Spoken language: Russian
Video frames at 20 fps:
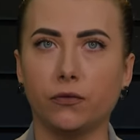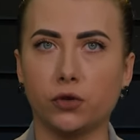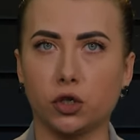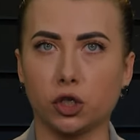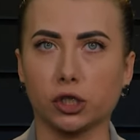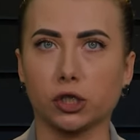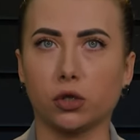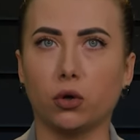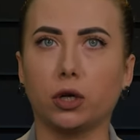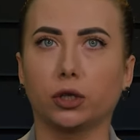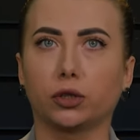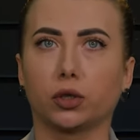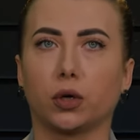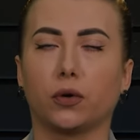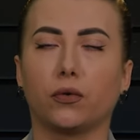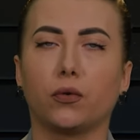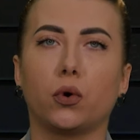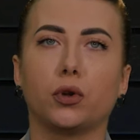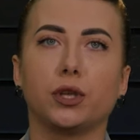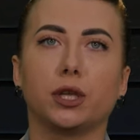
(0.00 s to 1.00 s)
в число
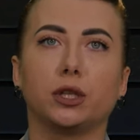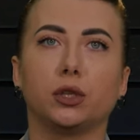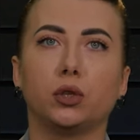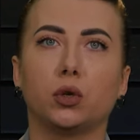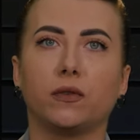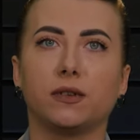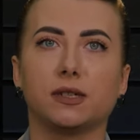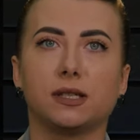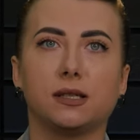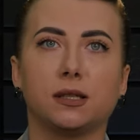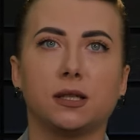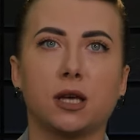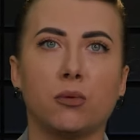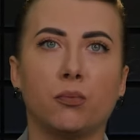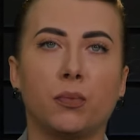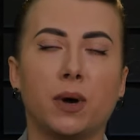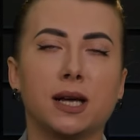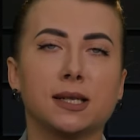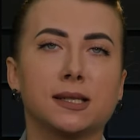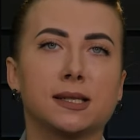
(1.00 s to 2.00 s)
которых входят и новости
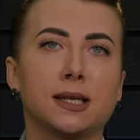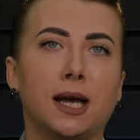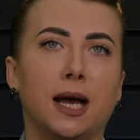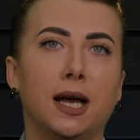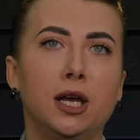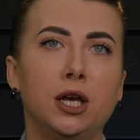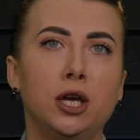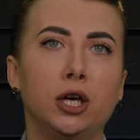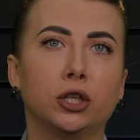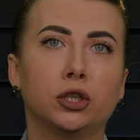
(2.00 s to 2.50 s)
Донбасса,